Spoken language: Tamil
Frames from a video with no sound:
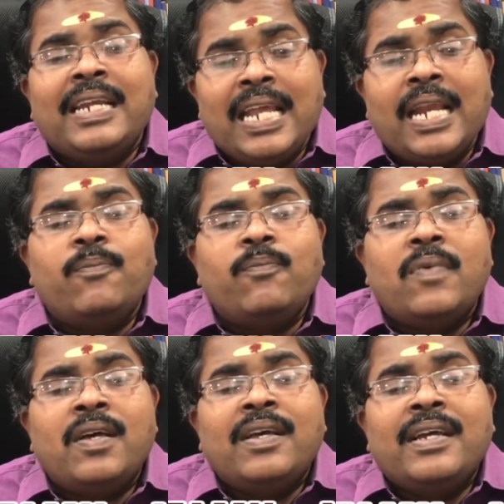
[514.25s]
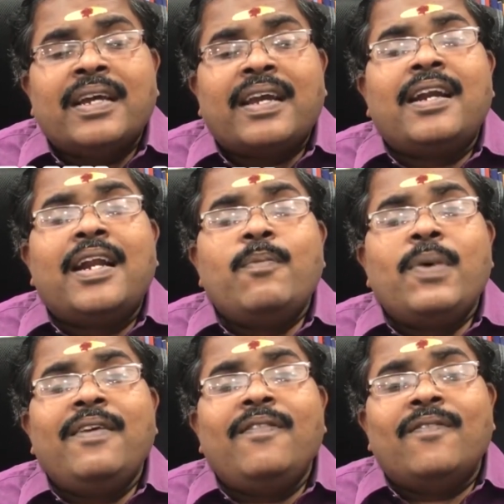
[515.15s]
நீளம்
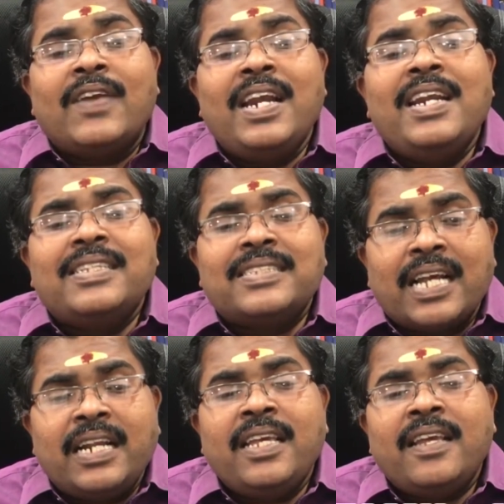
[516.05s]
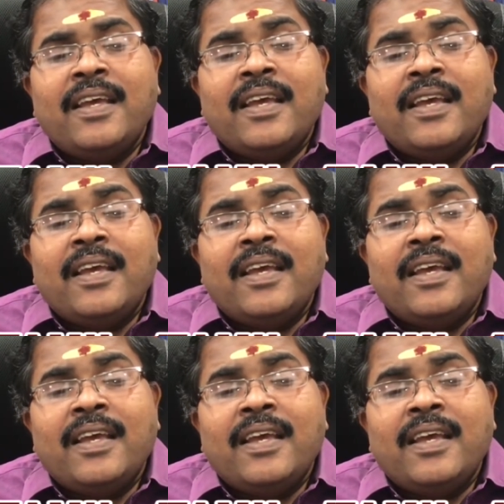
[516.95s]
கிழமை வெள்ளி சனி